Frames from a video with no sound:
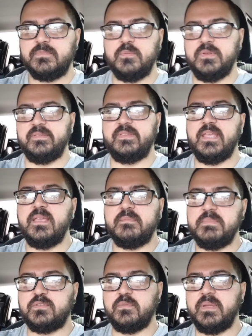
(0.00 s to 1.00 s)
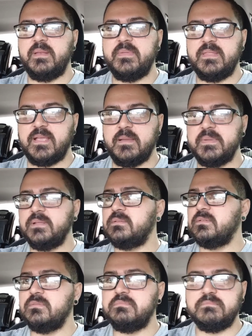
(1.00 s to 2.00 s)
Como les dije, me tomé el
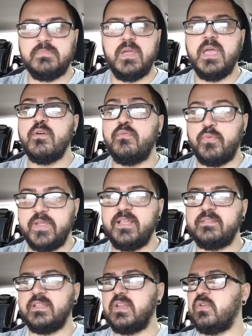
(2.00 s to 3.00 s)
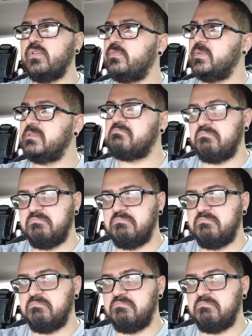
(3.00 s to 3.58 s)
medicamento, fui a hacer CrossFit